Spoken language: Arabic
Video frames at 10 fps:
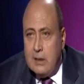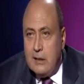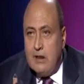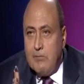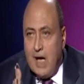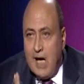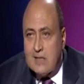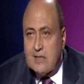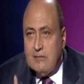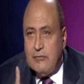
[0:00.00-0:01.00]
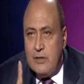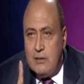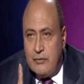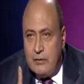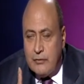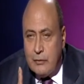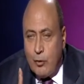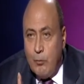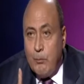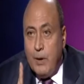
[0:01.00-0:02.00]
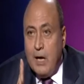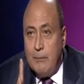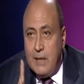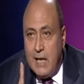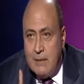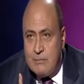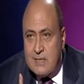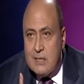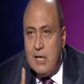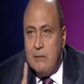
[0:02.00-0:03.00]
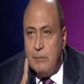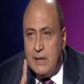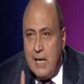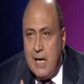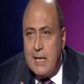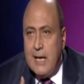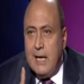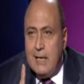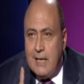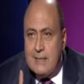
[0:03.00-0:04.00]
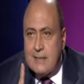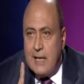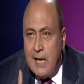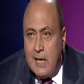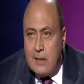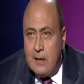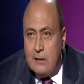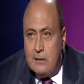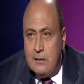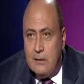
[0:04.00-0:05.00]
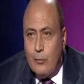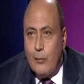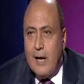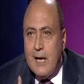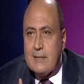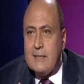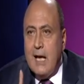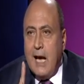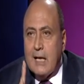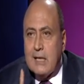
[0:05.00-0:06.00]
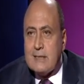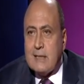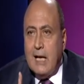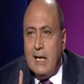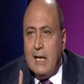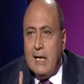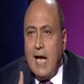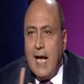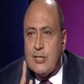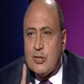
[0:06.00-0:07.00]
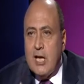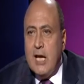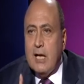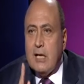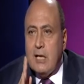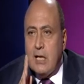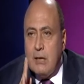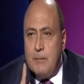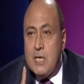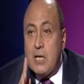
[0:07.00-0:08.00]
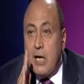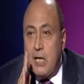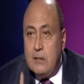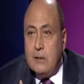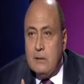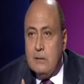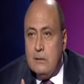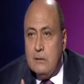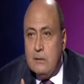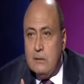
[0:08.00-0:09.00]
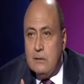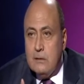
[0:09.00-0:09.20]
ما حصل في في في اوروبا بالامس بدايه ليس نهايه وهذا هيحصل هنا اشياء كبيره جدا اذا انا بروح